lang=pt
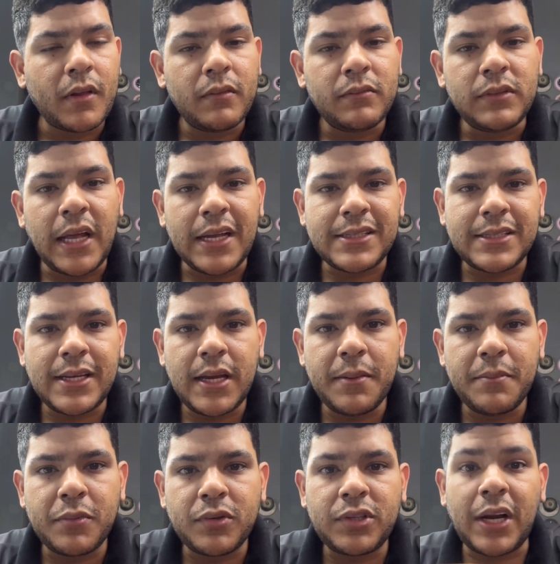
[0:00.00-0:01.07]

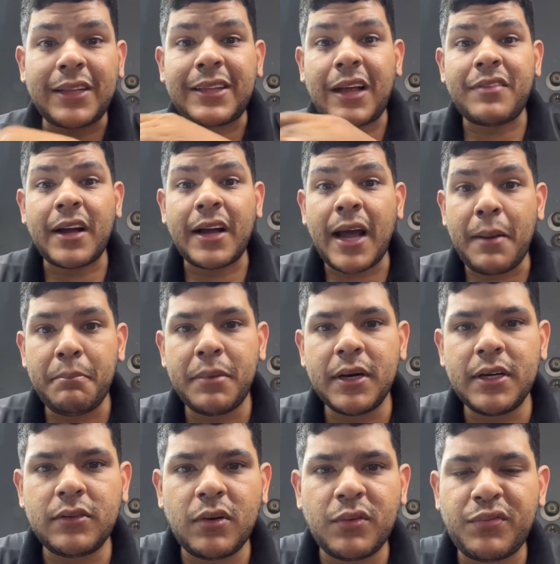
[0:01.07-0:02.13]
dezembro já estava
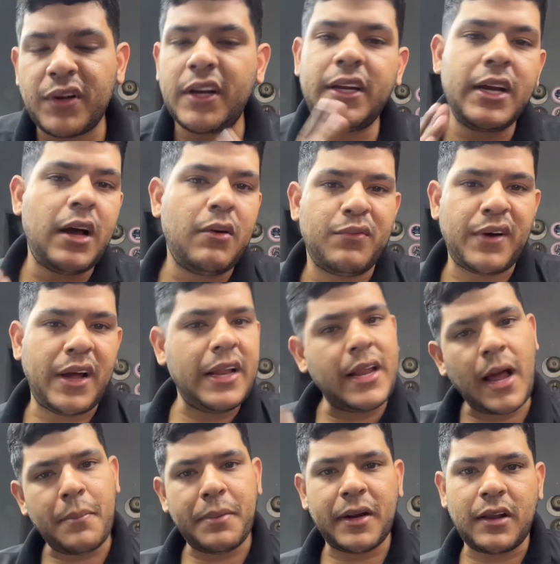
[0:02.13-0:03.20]
acabando. Eu falei, não, vai
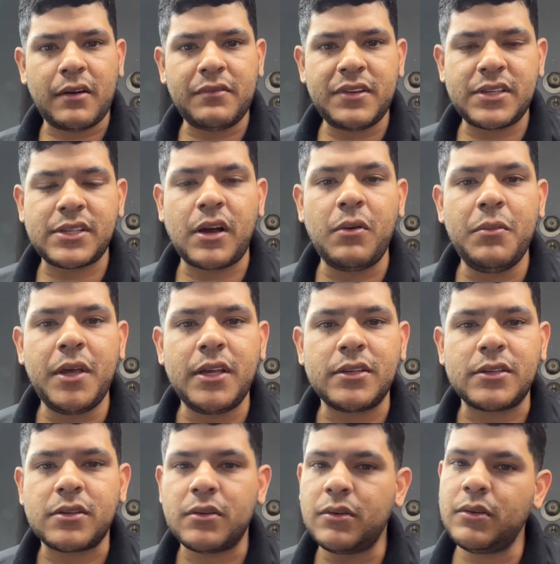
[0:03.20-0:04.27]
dar para atravessar um
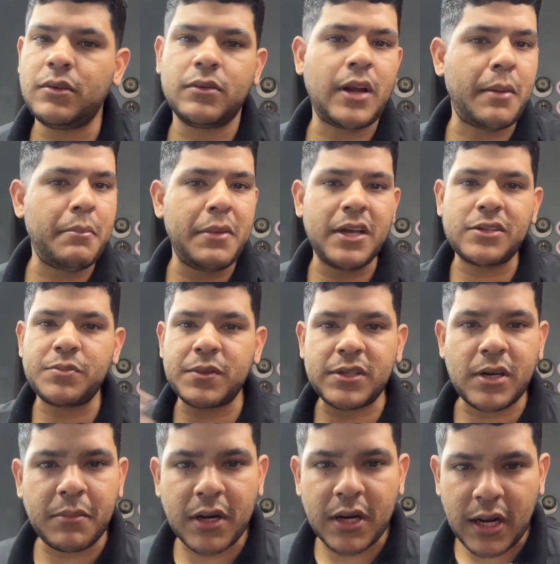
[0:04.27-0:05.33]
mês. Ou oh, na mesma
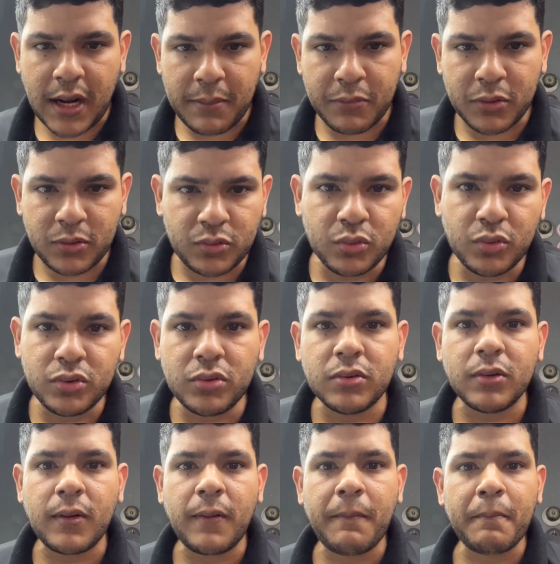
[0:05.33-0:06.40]
semana acabou
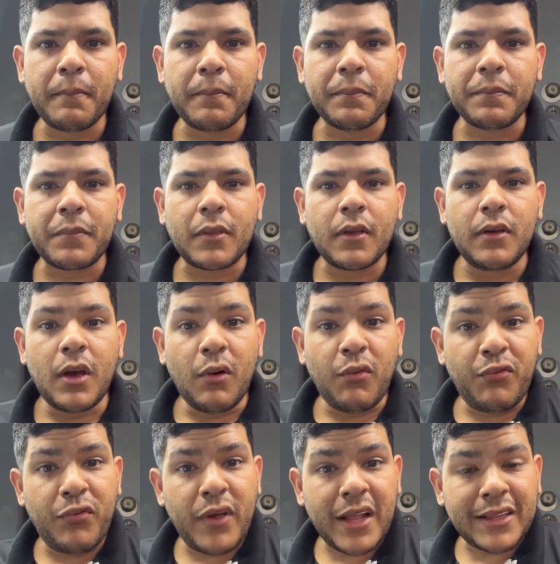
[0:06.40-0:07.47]
tudo. E eu
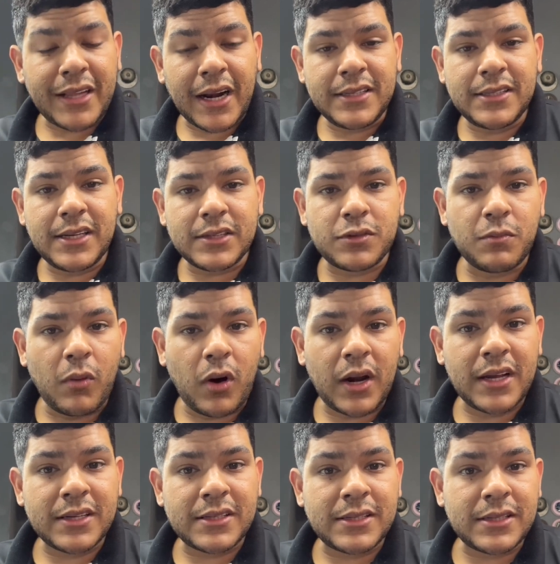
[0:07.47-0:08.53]
fui atrás das
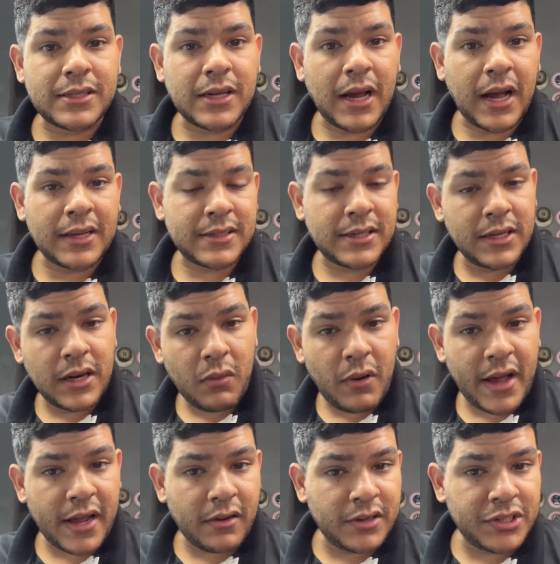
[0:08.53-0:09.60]
molas, as que não
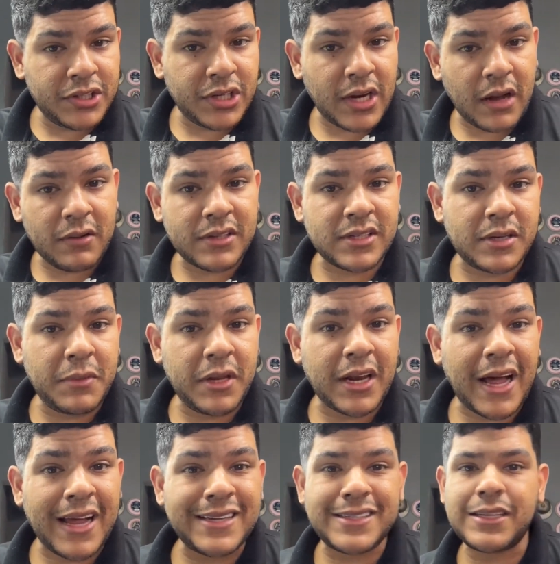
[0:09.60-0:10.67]
eram original, as
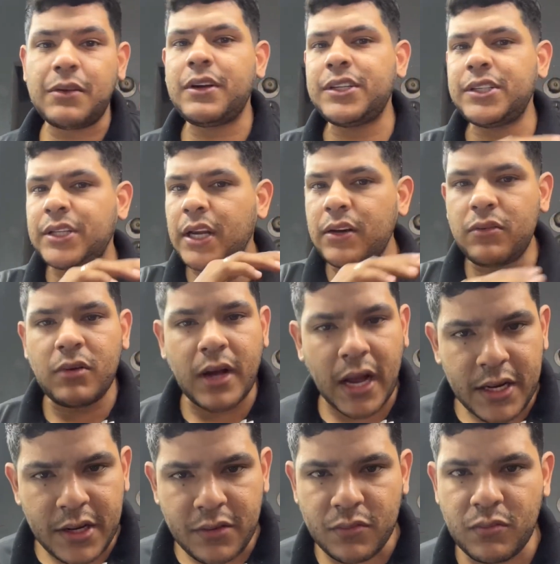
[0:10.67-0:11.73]
similares, não achei
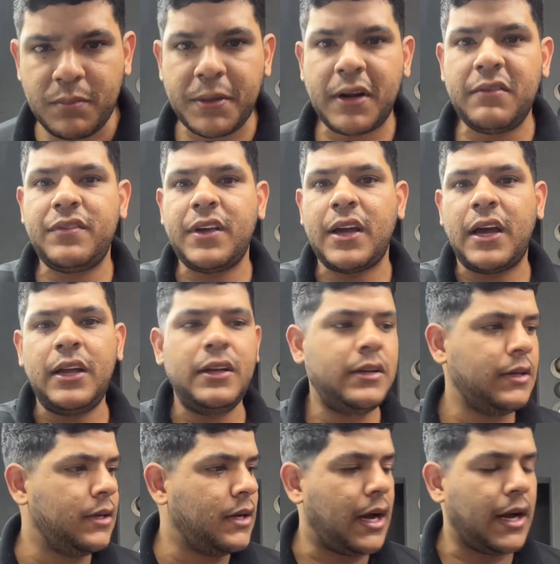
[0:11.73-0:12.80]
lugar nenhum para enviar
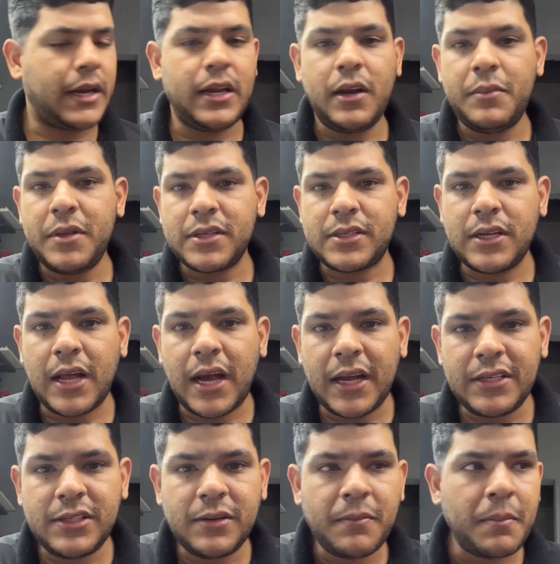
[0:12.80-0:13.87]
aqui na minha
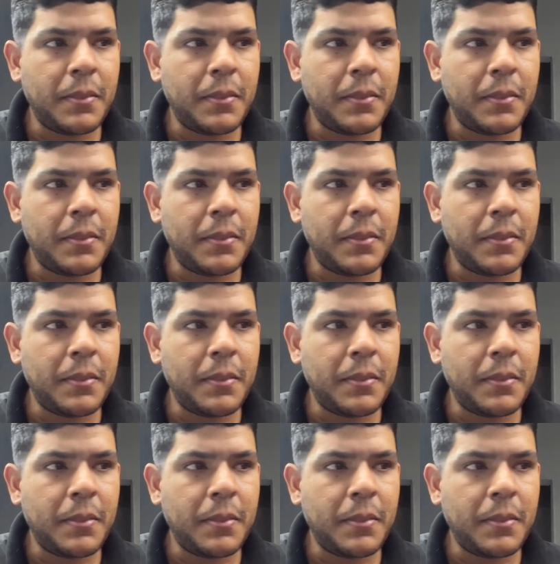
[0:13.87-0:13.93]
cidade,